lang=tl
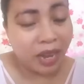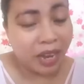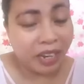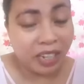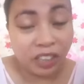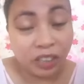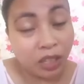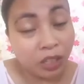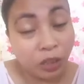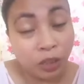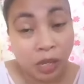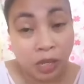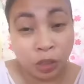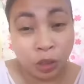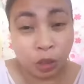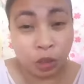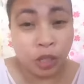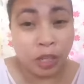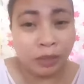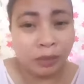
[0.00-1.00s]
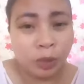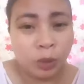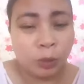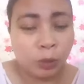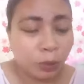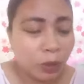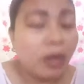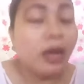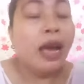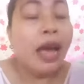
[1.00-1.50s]
Any
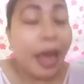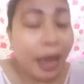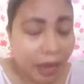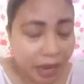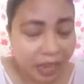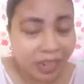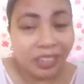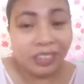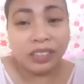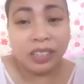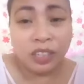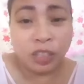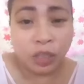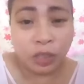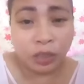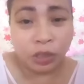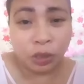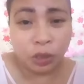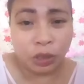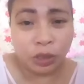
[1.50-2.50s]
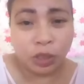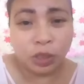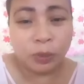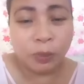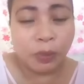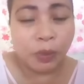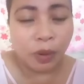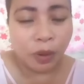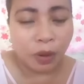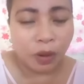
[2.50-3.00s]
suggestions any
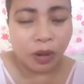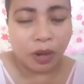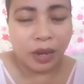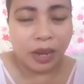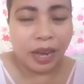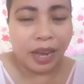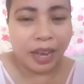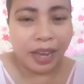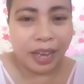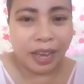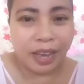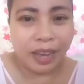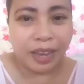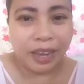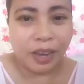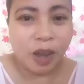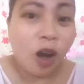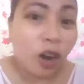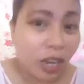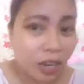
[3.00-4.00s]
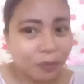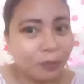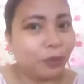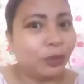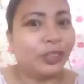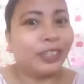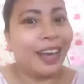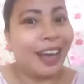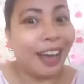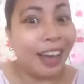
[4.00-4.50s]
suggestions po ay okay lang
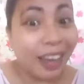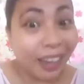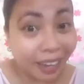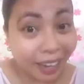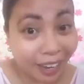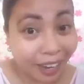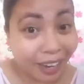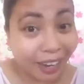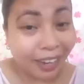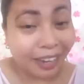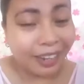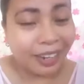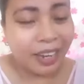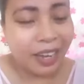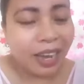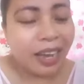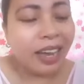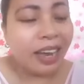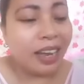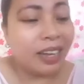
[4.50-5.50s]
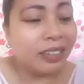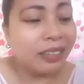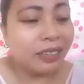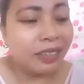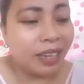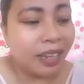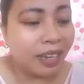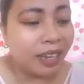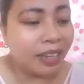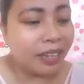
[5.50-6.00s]
po sa akin. And
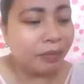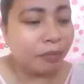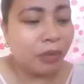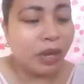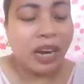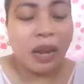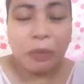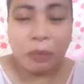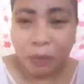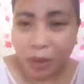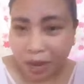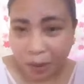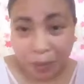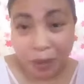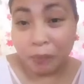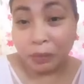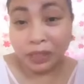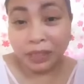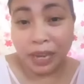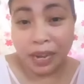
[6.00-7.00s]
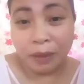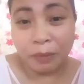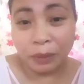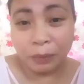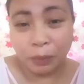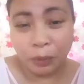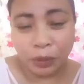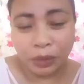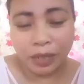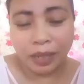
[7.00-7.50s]
then, maraming maraming
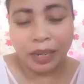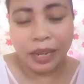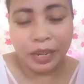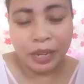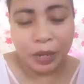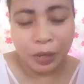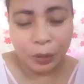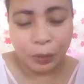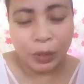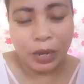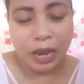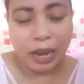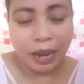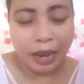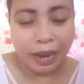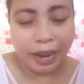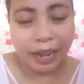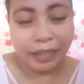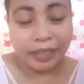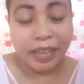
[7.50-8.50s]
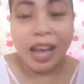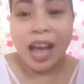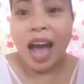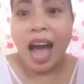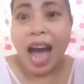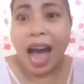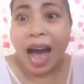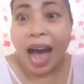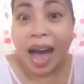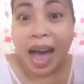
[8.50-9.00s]
salamat po sa inyong lahat.
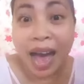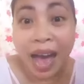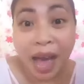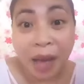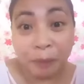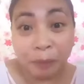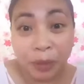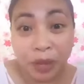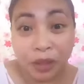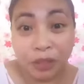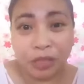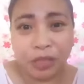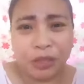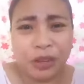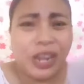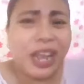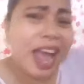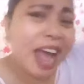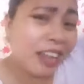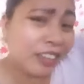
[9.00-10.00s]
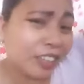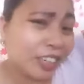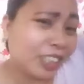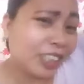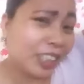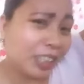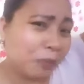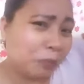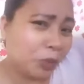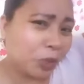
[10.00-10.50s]
Happy
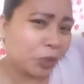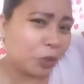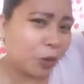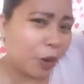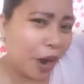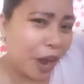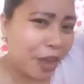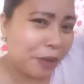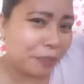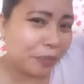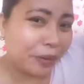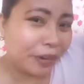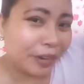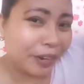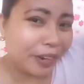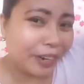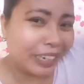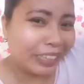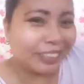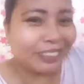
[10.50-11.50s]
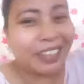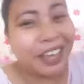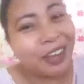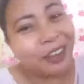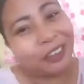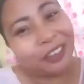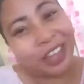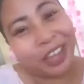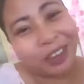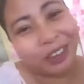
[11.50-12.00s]
300 subscribers!
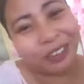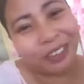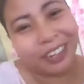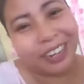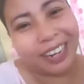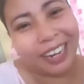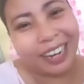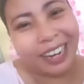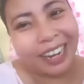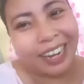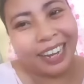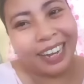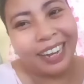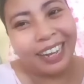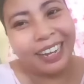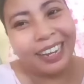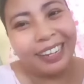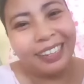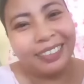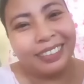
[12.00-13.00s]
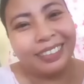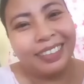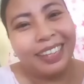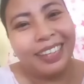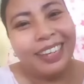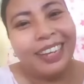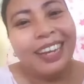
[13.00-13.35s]
Thank you, thank you guys!